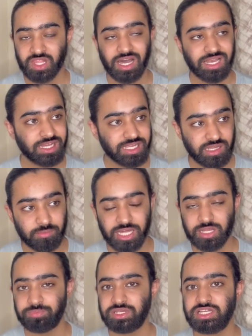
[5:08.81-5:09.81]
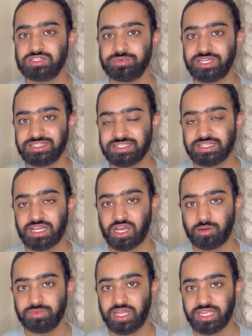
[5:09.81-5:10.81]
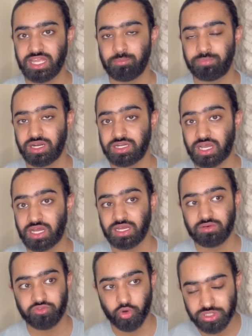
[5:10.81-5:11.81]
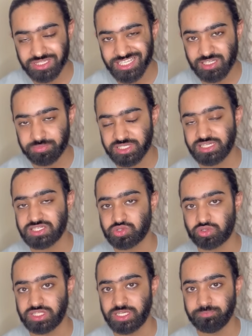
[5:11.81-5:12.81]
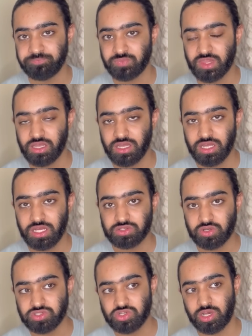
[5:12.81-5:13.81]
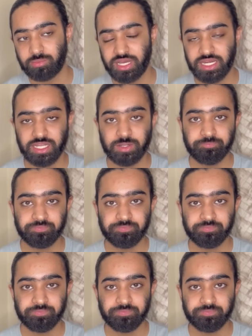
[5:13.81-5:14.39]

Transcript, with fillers: हालांकि हमारे प्लेयर्स भी किसी से कम नहीं है बट अगर वो तीन प्लेयर्स होते तो जो हमारी